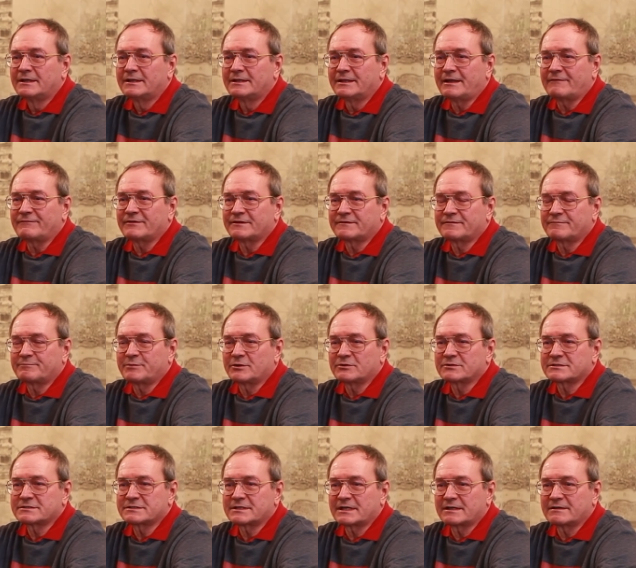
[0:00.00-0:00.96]
Nawet w
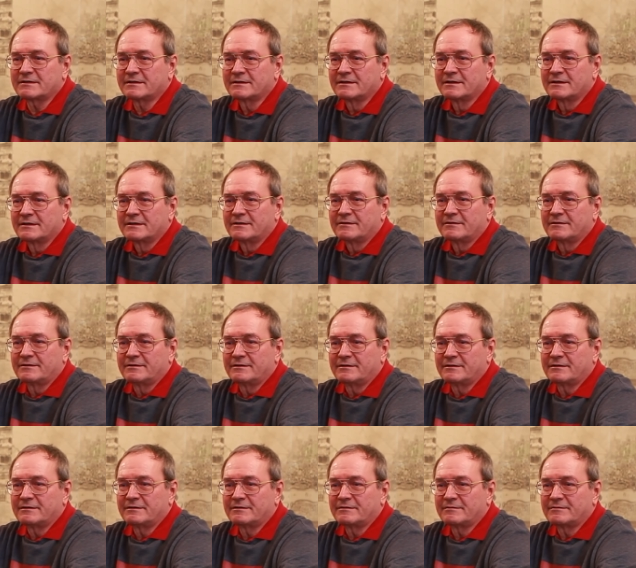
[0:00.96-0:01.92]
Polsce
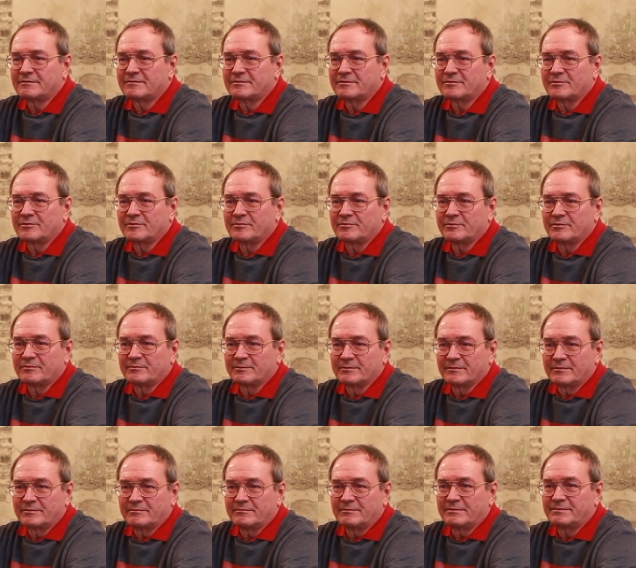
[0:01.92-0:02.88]

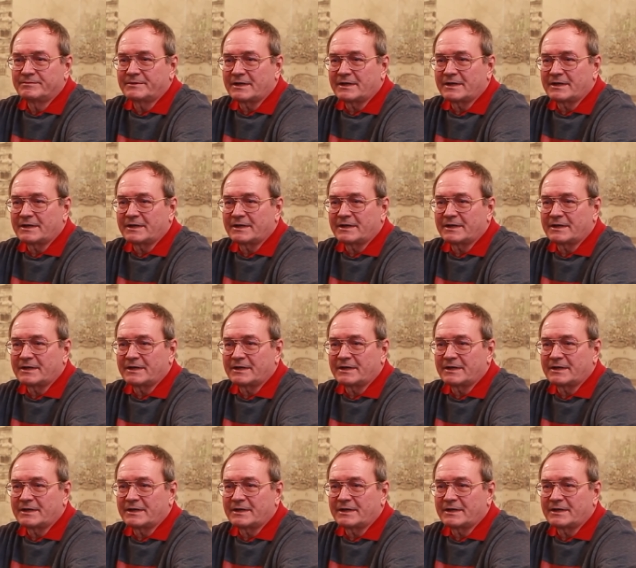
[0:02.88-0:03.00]
y,